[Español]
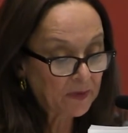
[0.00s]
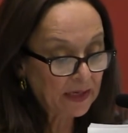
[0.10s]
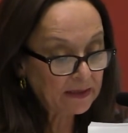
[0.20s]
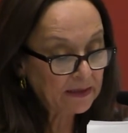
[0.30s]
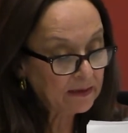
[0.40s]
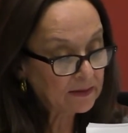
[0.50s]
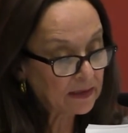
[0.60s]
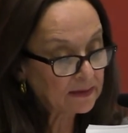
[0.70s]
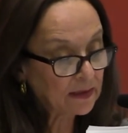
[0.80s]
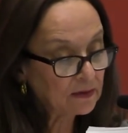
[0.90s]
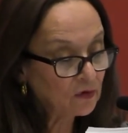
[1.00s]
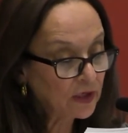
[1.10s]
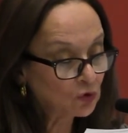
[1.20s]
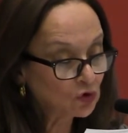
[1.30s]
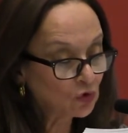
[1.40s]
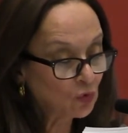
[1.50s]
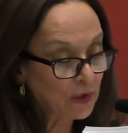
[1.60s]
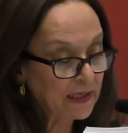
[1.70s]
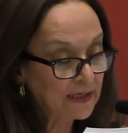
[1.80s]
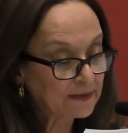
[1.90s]
De ahí, tratando de
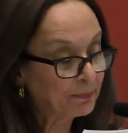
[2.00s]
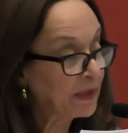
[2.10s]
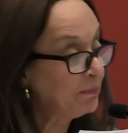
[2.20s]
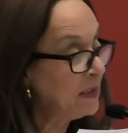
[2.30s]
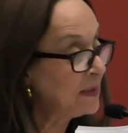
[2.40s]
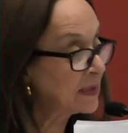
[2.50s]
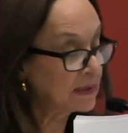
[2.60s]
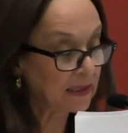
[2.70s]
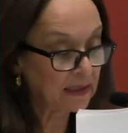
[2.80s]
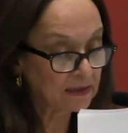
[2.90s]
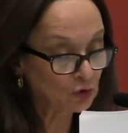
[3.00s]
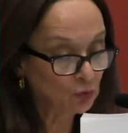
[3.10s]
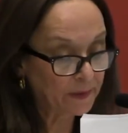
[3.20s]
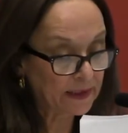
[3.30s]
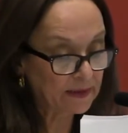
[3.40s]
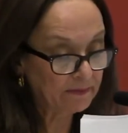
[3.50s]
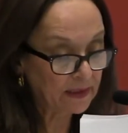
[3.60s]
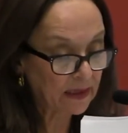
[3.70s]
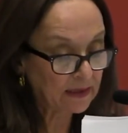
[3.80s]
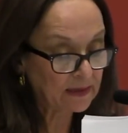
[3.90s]
construir las premisas de la
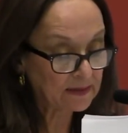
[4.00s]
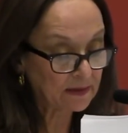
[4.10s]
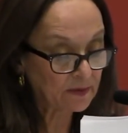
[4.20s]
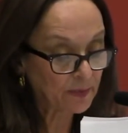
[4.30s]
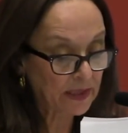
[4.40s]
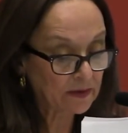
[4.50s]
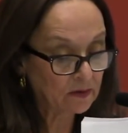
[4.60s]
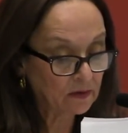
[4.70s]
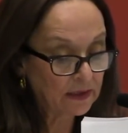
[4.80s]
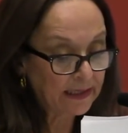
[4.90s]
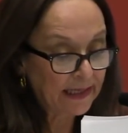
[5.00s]
subjetividad de este espacio,